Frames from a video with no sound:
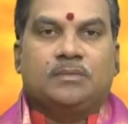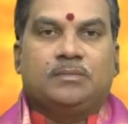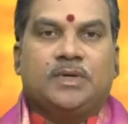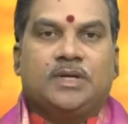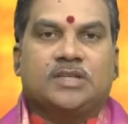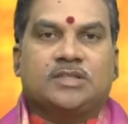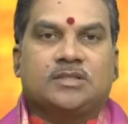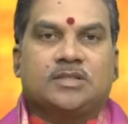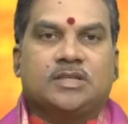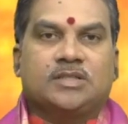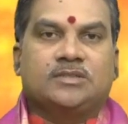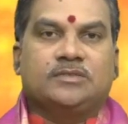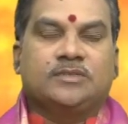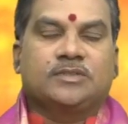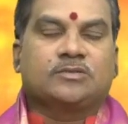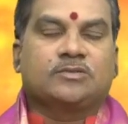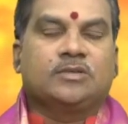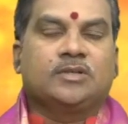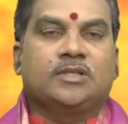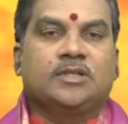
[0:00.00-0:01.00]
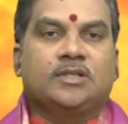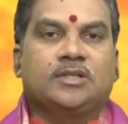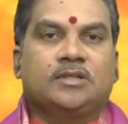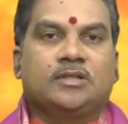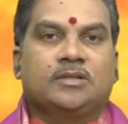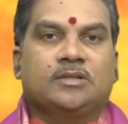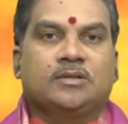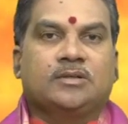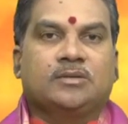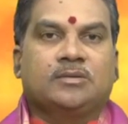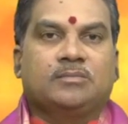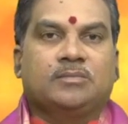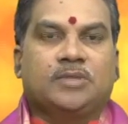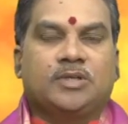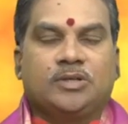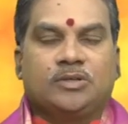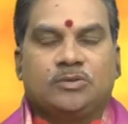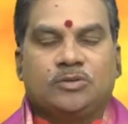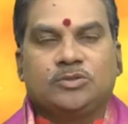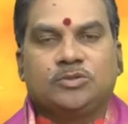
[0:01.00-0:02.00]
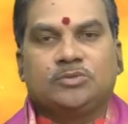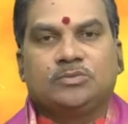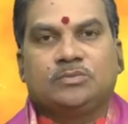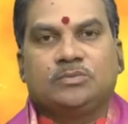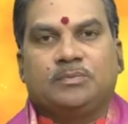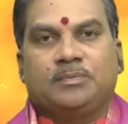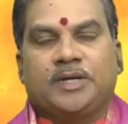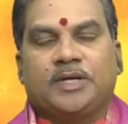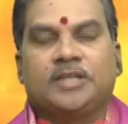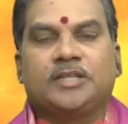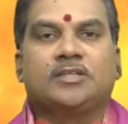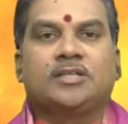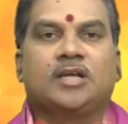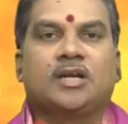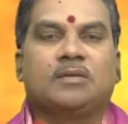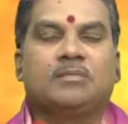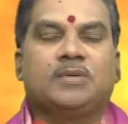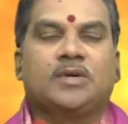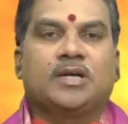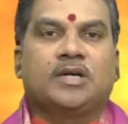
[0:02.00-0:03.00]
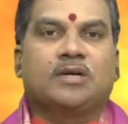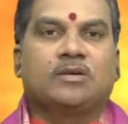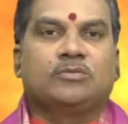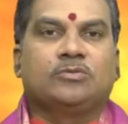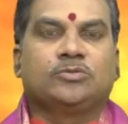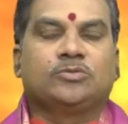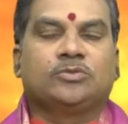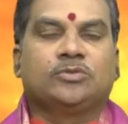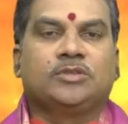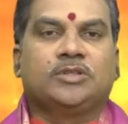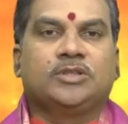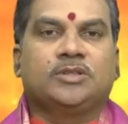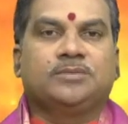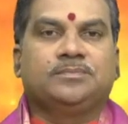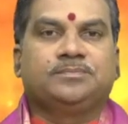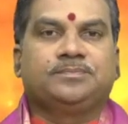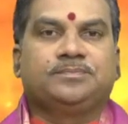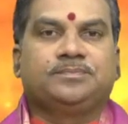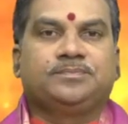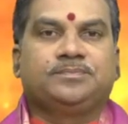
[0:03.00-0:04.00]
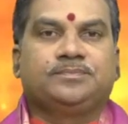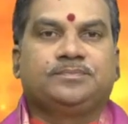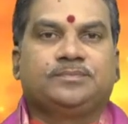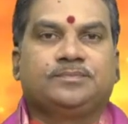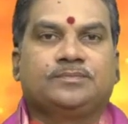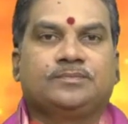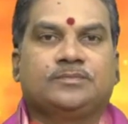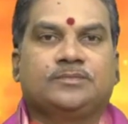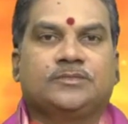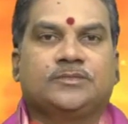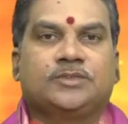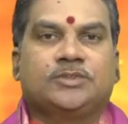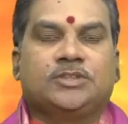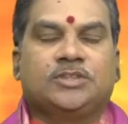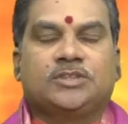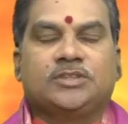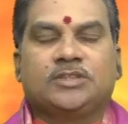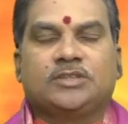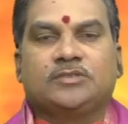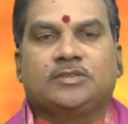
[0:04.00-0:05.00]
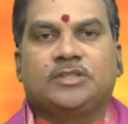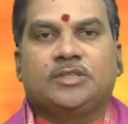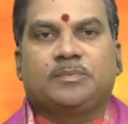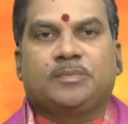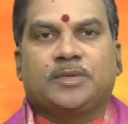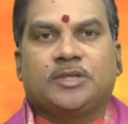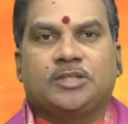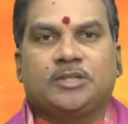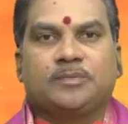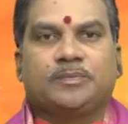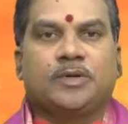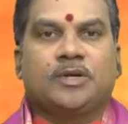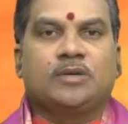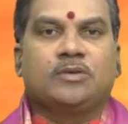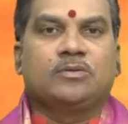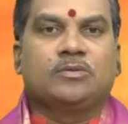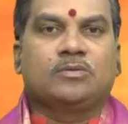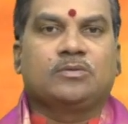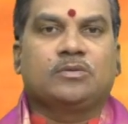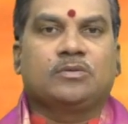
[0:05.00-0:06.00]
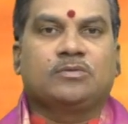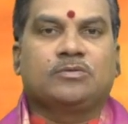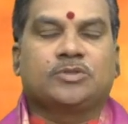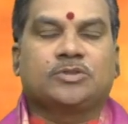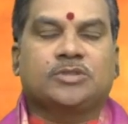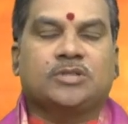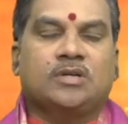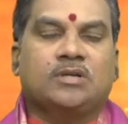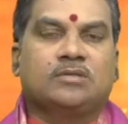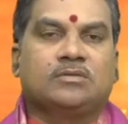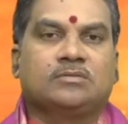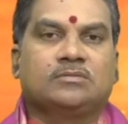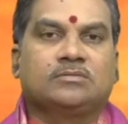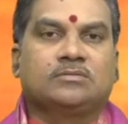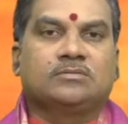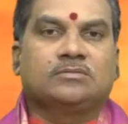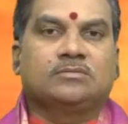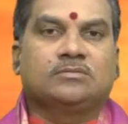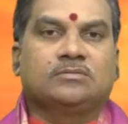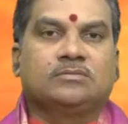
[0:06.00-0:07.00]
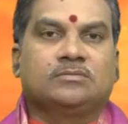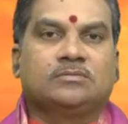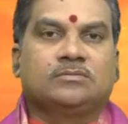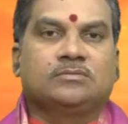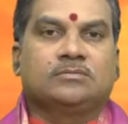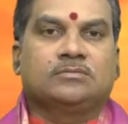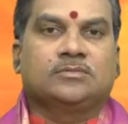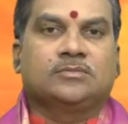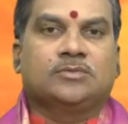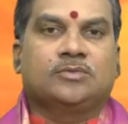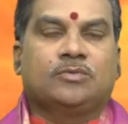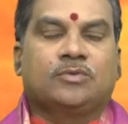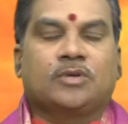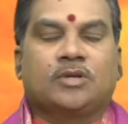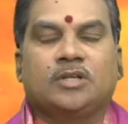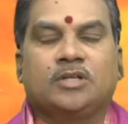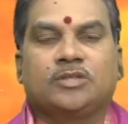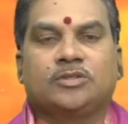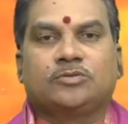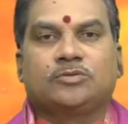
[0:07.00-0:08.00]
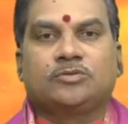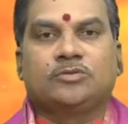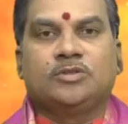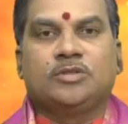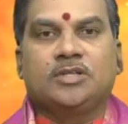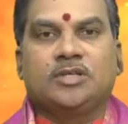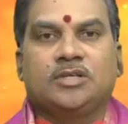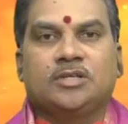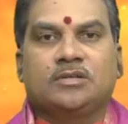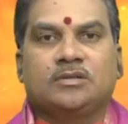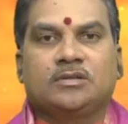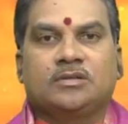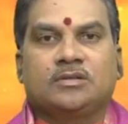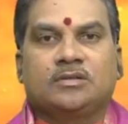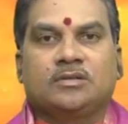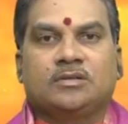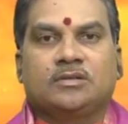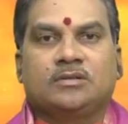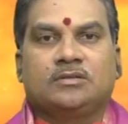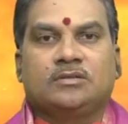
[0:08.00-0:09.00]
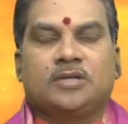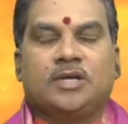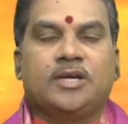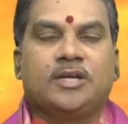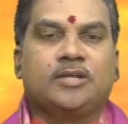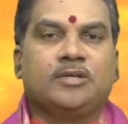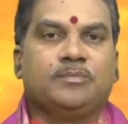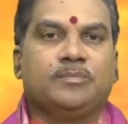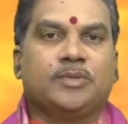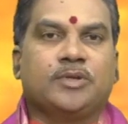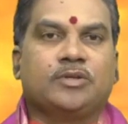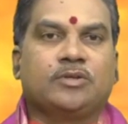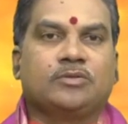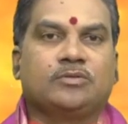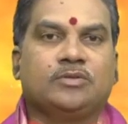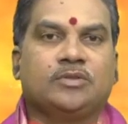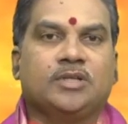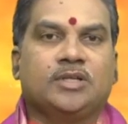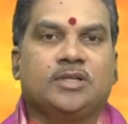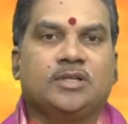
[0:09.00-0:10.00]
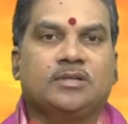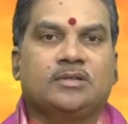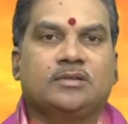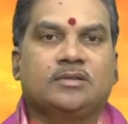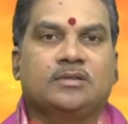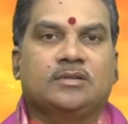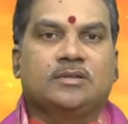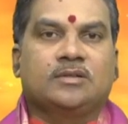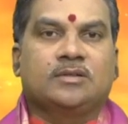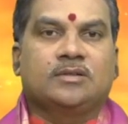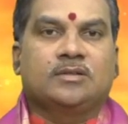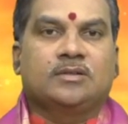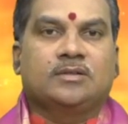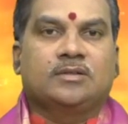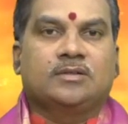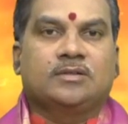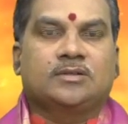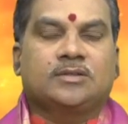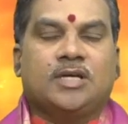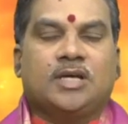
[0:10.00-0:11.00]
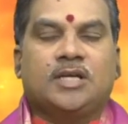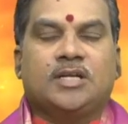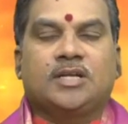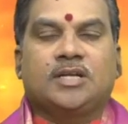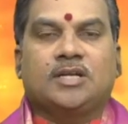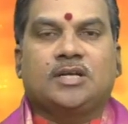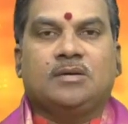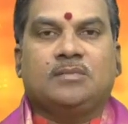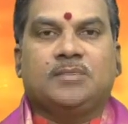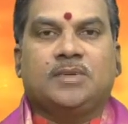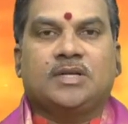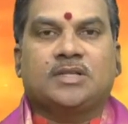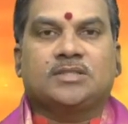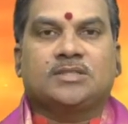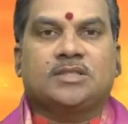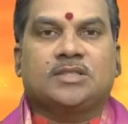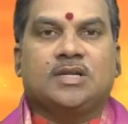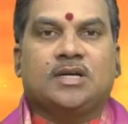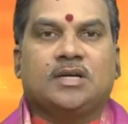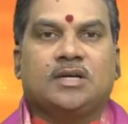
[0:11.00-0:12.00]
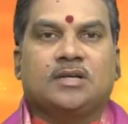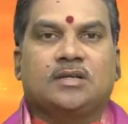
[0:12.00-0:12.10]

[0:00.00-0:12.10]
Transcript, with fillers: మేషరాశి వ్యక్తులకి మరి ఈరోజు పట్టిందల్లా బంగారం అవుతుంది చేసేటువంటి ప్రతి పనిలోని కూడా ఉత్సాహం ఉరకలెత్తుతుంది ధైర్యం పెరుగుతుంది శారీరక మానసిక